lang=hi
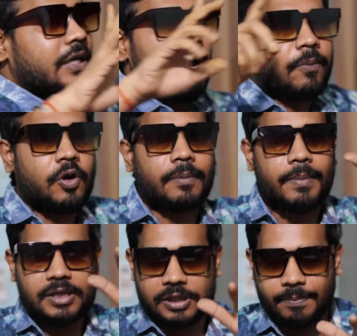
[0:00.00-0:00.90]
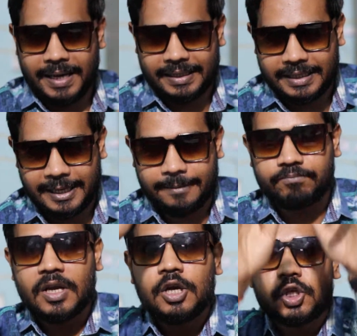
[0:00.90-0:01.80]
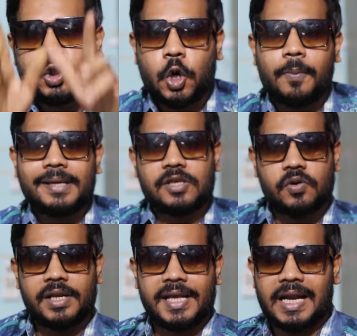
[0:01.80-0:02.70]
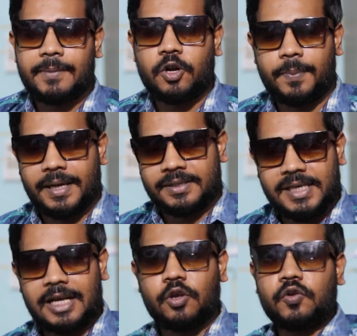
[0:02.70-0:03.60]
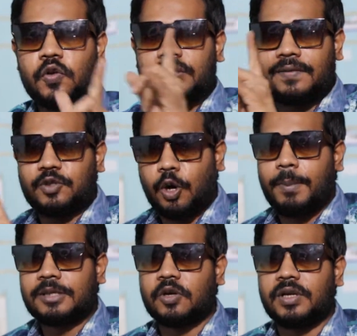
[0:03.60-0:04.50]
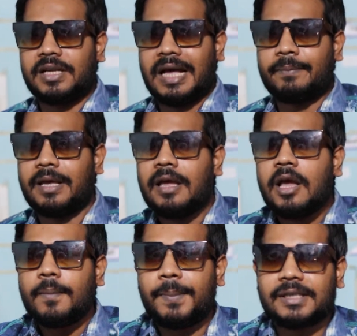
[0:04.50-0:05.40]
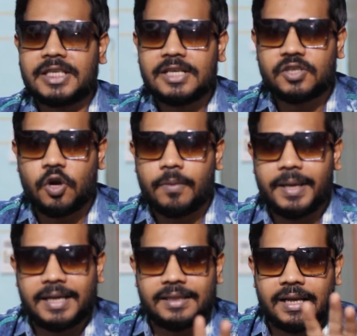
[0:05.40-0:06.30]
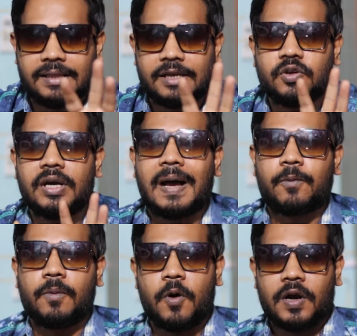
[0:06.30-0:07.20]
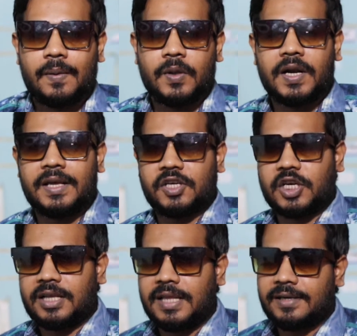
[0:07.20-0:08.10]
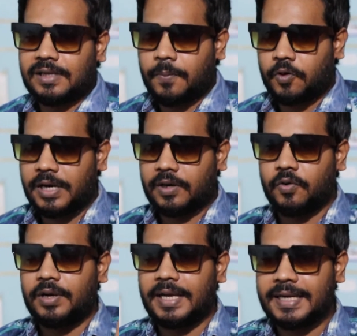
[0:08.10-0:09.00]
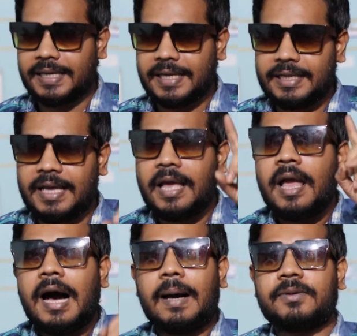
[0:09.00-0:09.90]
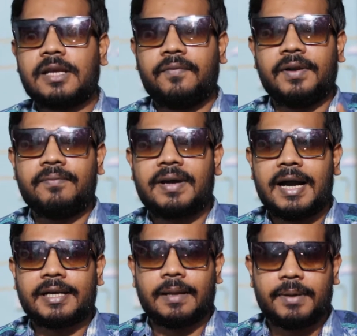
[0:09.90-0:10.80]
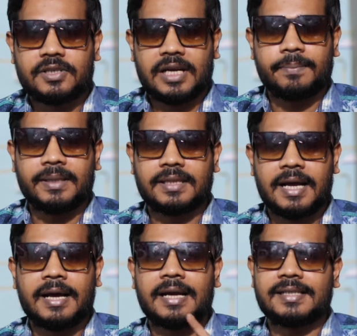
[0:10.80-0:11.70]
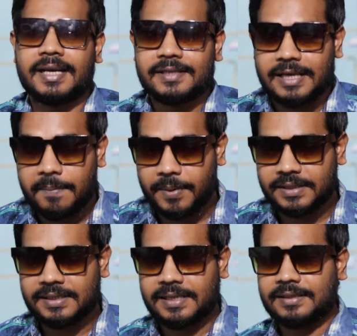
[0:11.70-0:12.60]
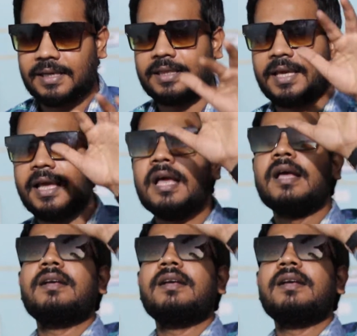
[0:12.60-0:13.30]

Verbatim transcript: कि आपको एक मस्ट बाई है चौबीस सौ निन्यानवे रुपये जी हाँ दोस्तों सिर्फ चौबीस सौ निन्यानवे पच्चीस सौ रुपये के अंदर अंदर जो है आपको मौका मिल रहा है ये शानदार सा प्रोडक्ट को लेने के लिए आप इसे फ्लिपकार्ट अमेजन मिंत्रा हर जगह से आप परचेज कर सकते हैं